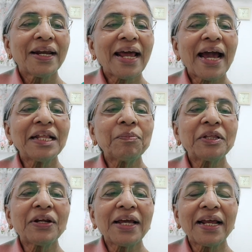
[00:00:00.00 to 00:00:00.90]

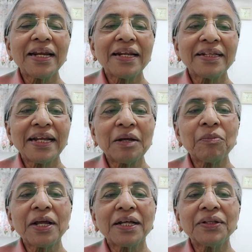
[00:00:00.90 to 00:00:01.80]
న్యాయాధిపతులు ఏలిన
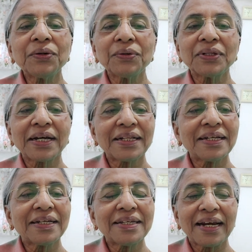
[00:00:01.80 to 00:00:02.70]
దినంలో ఎందు రూతు కథ
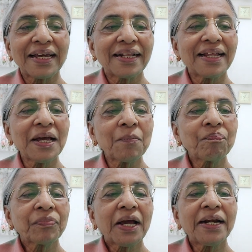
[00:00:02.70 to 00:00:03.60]
జరిగింది
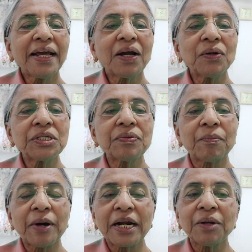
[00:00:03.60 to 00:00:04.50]
అంటే యహోశివ
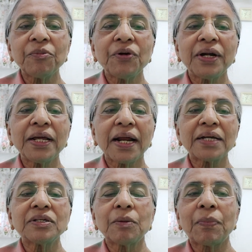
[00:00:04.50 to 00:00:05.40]
మరణం నుండి
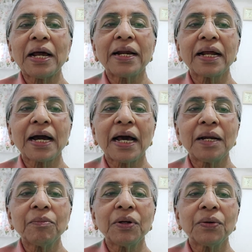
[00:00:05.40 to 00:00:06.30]
రాజుల పాలన
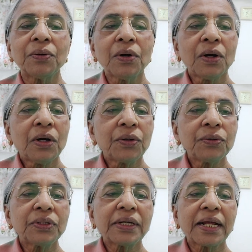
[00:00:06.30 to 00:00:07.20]
కాలంలో
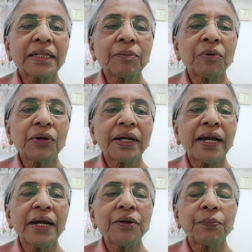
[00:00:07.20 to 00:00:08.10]
రూతు గ్రంథంలో
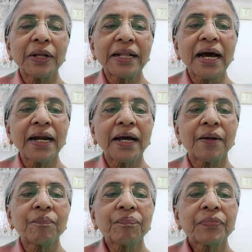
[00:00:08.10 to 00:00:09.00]
ఏడు ప్రధాన
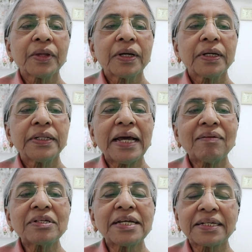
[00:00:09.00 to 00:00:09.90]

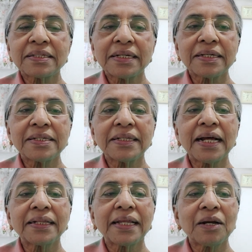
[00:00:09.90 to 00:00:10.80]
దైవశాస్త్ర
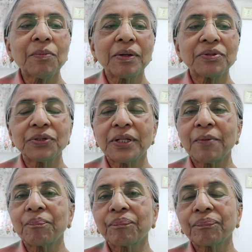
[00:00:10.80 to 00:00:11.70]
సిద్ధాంతాలు మనం చూద్దాం